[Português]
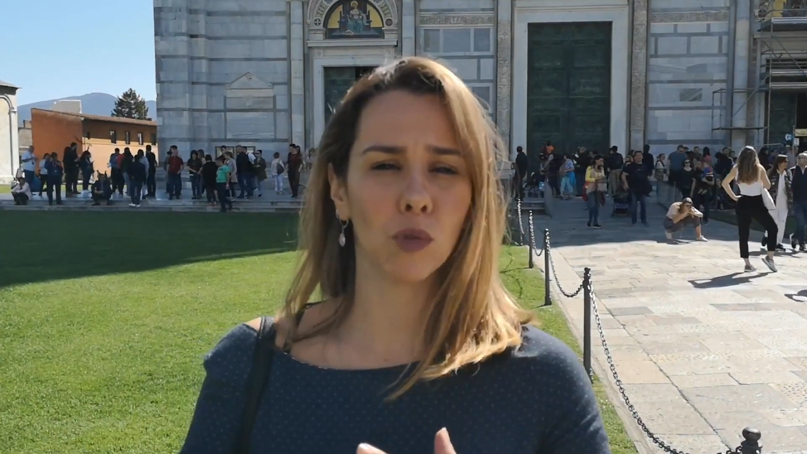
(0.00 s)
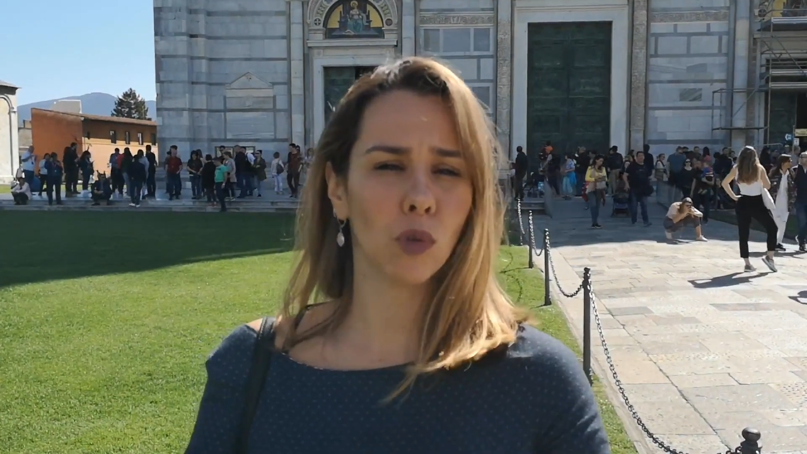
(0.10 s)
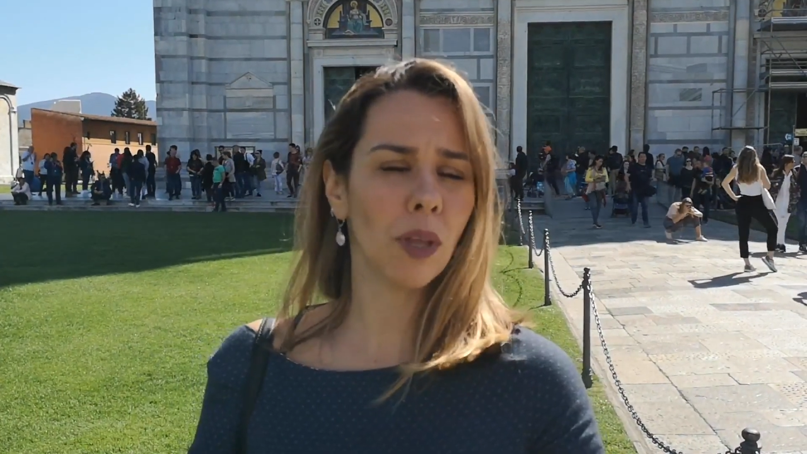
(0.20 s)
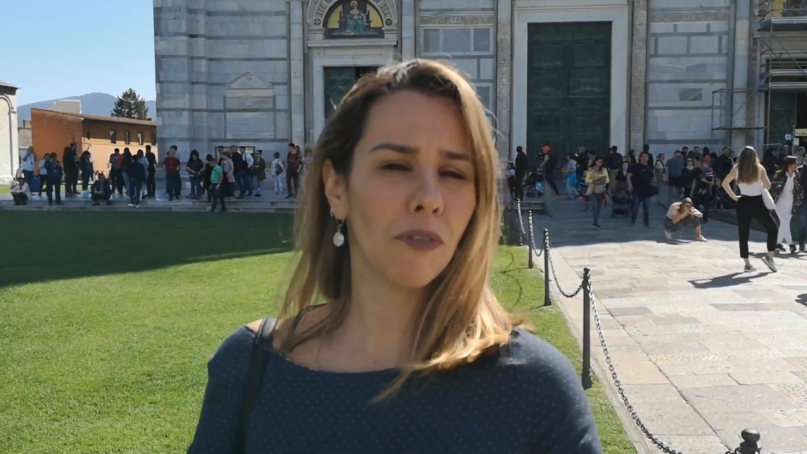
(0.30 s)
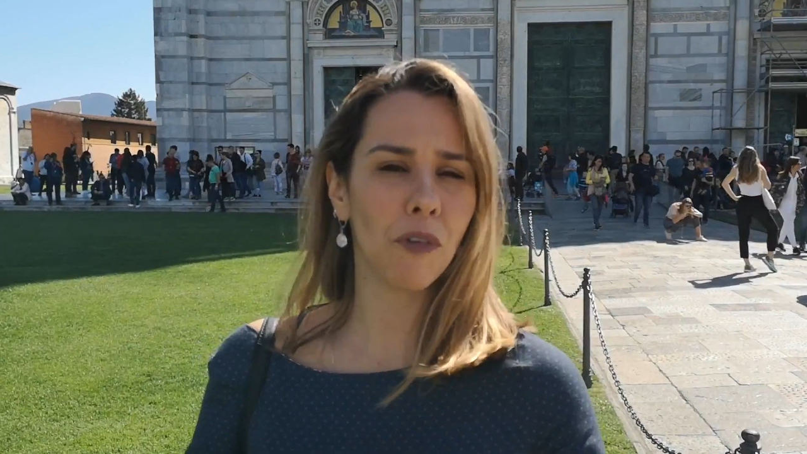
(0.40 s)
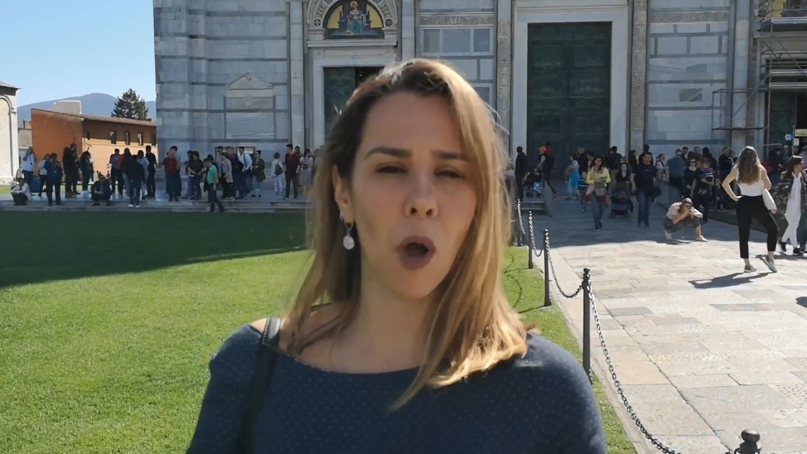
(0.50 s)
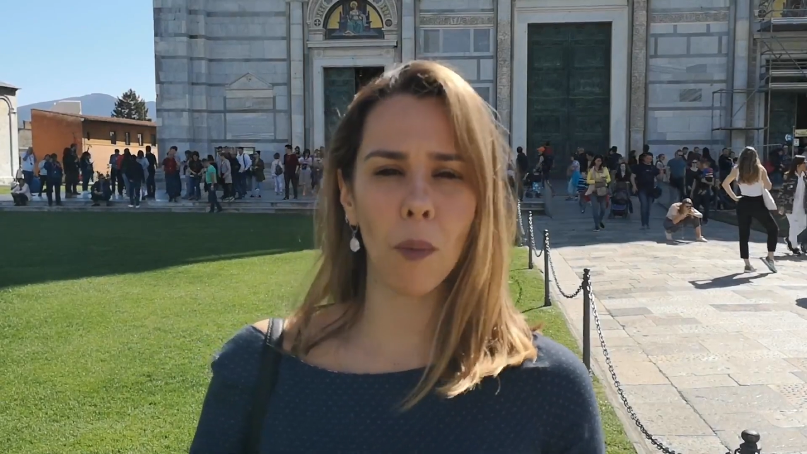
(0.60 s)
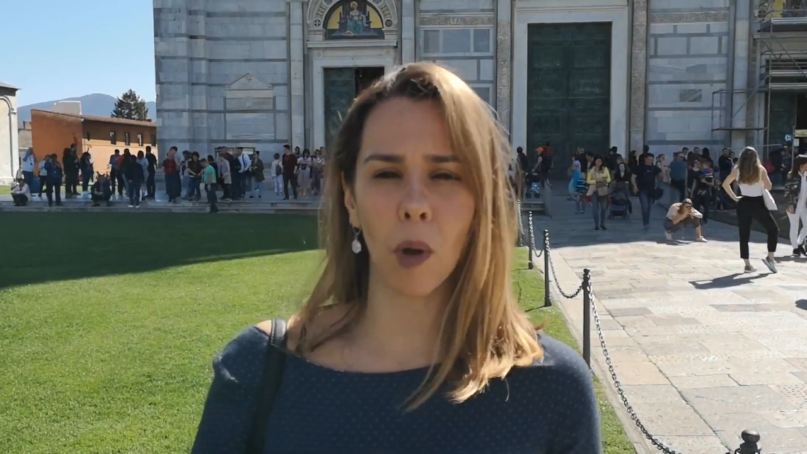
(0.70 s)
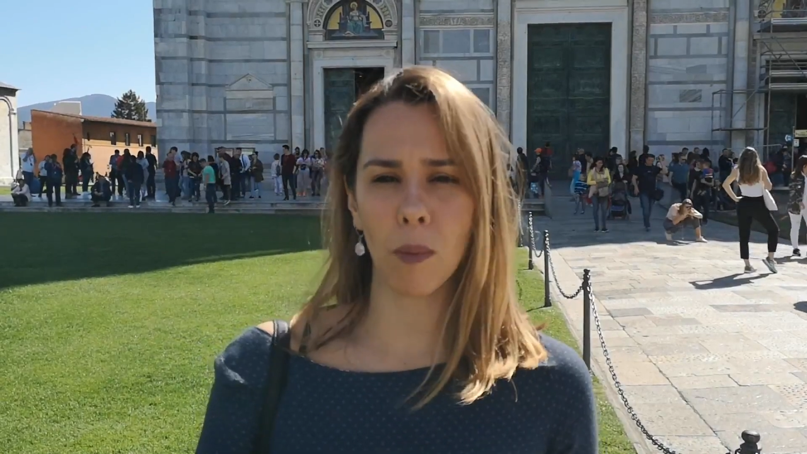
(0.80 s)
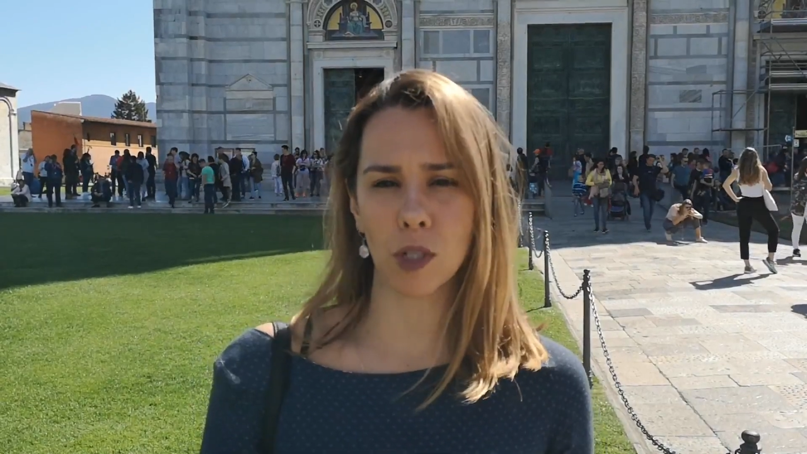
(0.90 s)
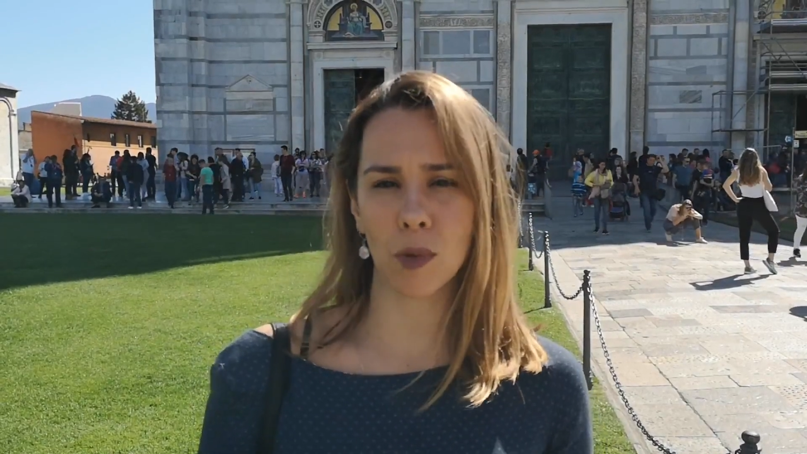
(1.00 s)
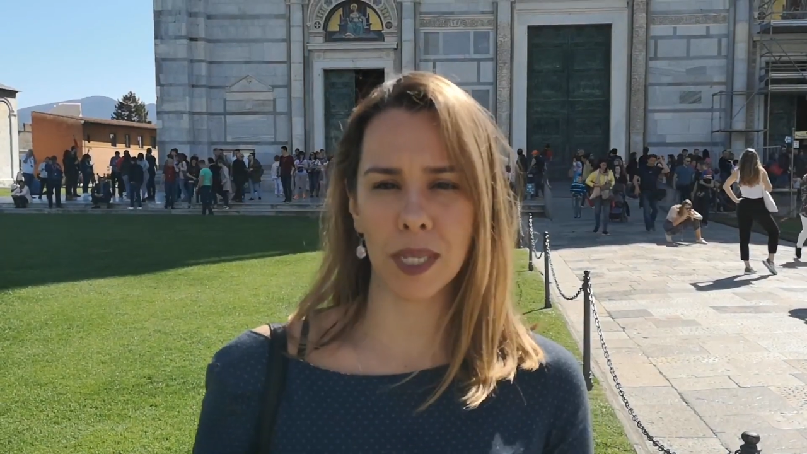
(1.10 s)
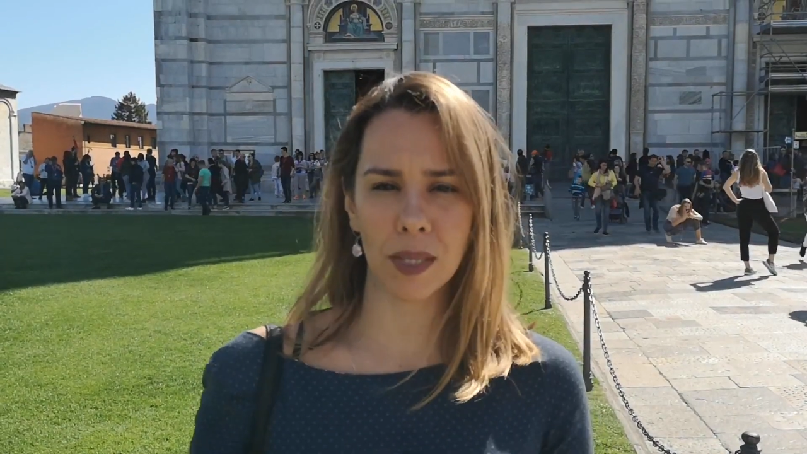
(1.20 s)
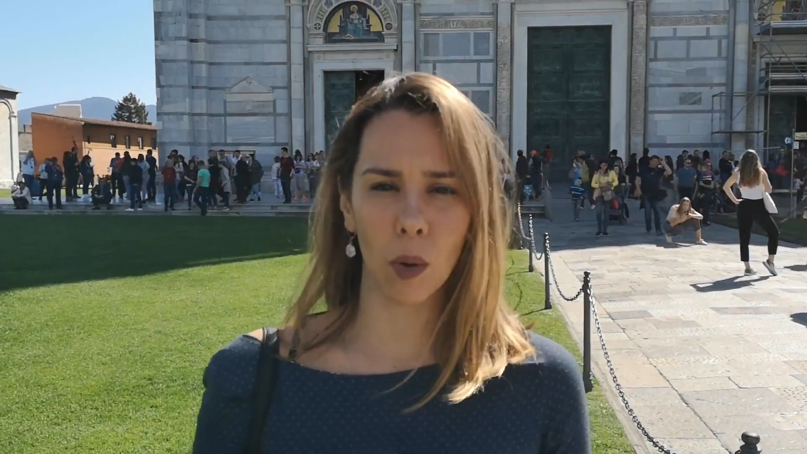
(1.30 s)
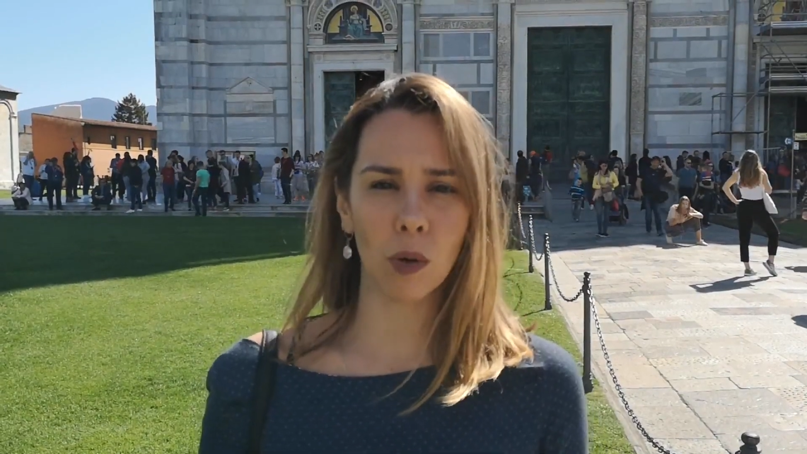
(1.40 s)
toda a forma como as
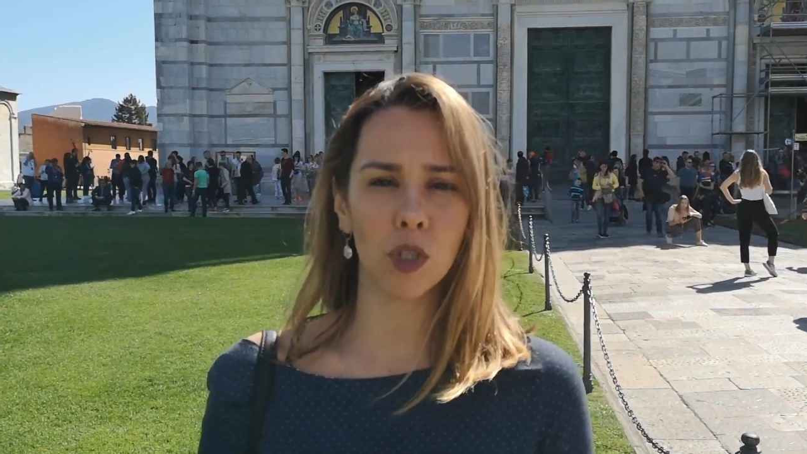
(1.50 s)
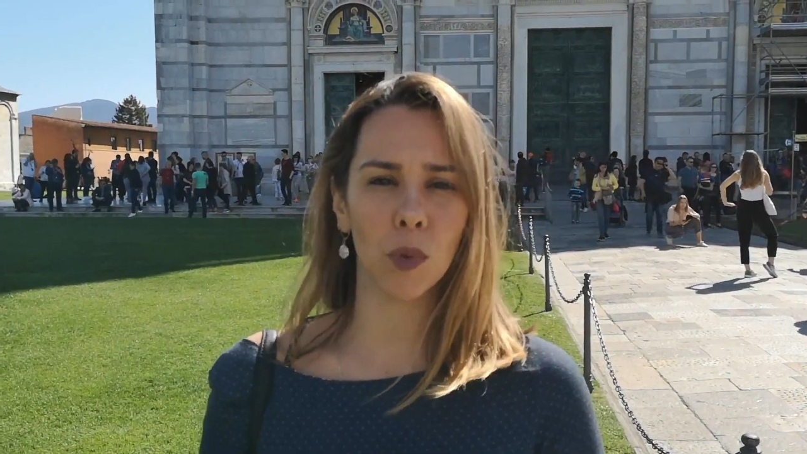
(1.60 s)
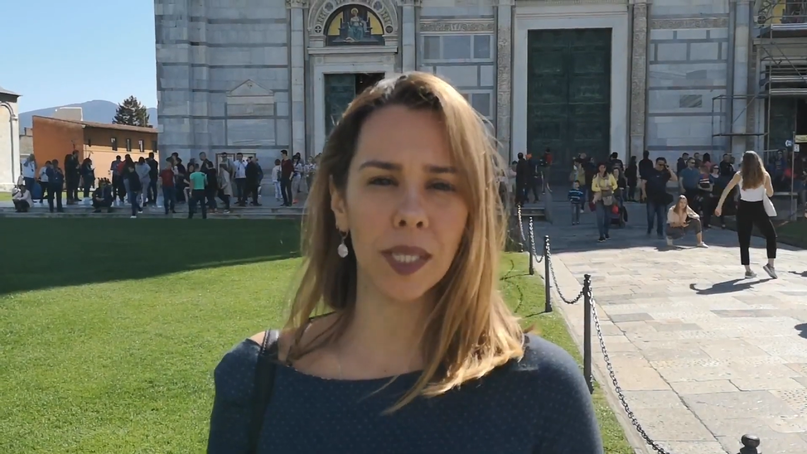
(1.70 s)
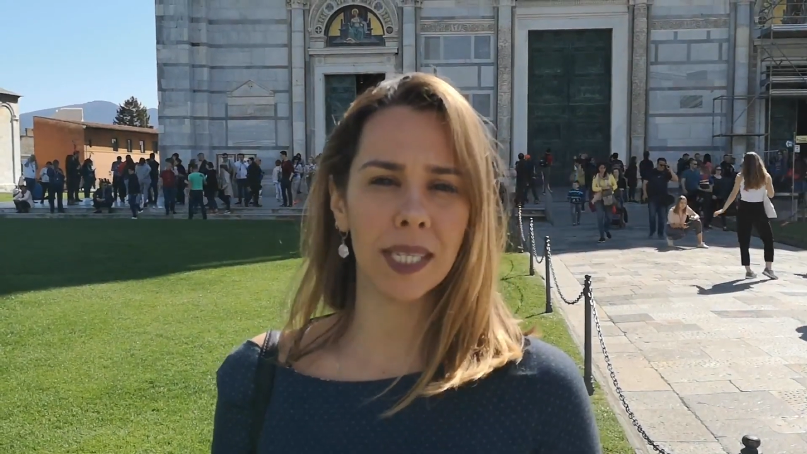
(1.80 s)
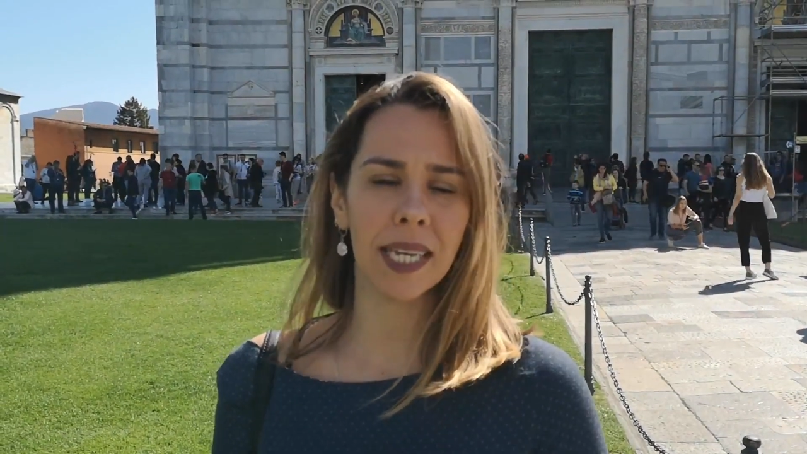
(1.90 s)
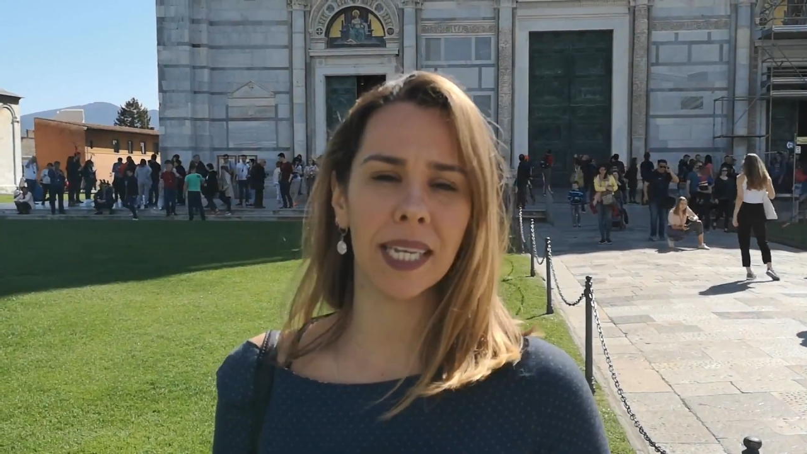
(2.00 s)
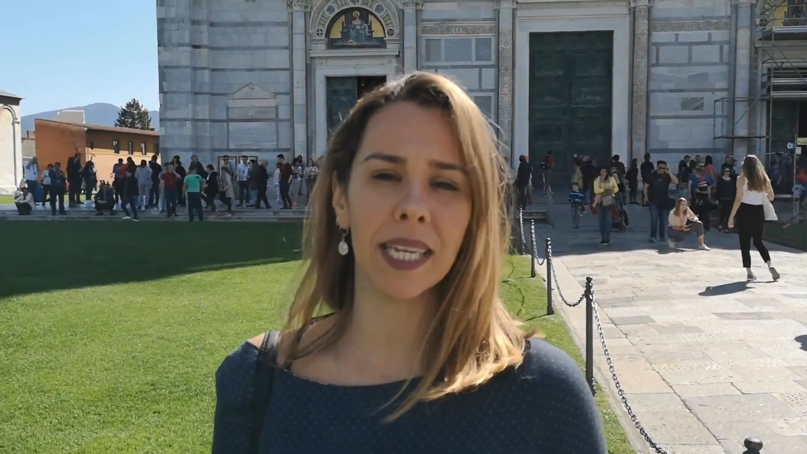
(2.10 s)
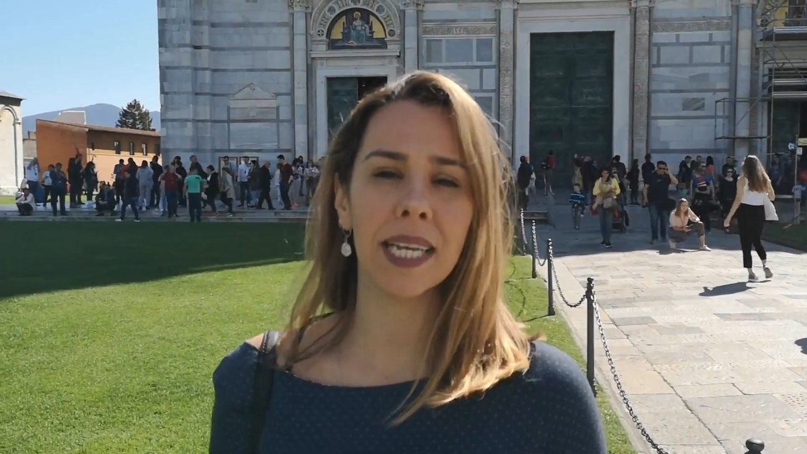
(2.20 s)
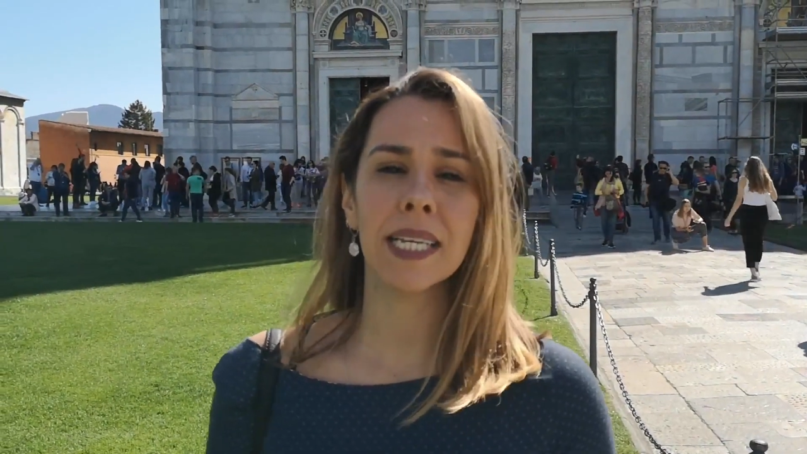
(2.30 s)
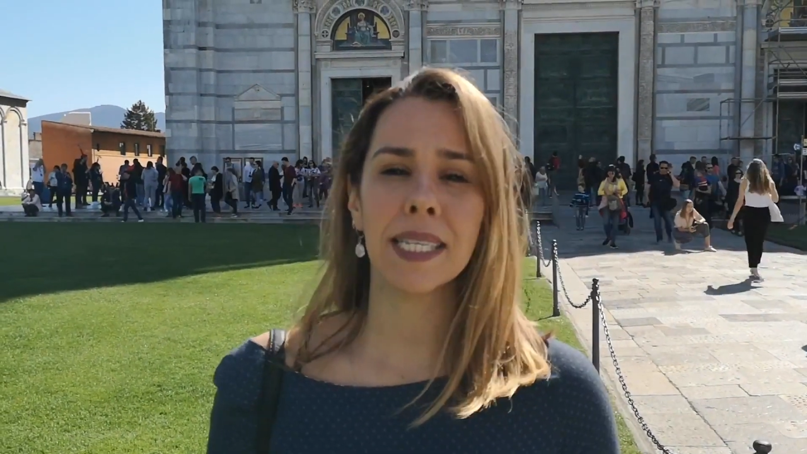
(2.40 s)
coisas são construídas aqui